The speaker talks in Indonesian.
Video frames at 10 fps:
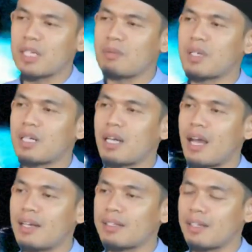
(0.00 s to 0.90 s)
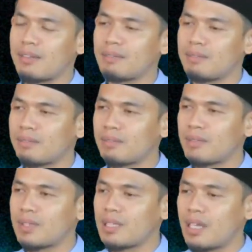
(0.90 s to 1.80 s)
dapat keberkahannya.
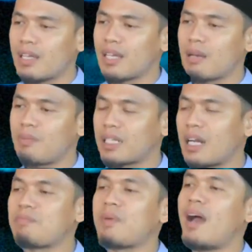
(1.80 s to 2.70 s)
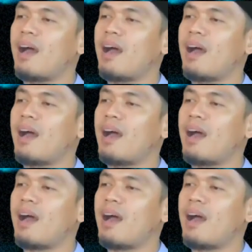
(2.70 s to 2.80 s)
Dia hanya dapatkan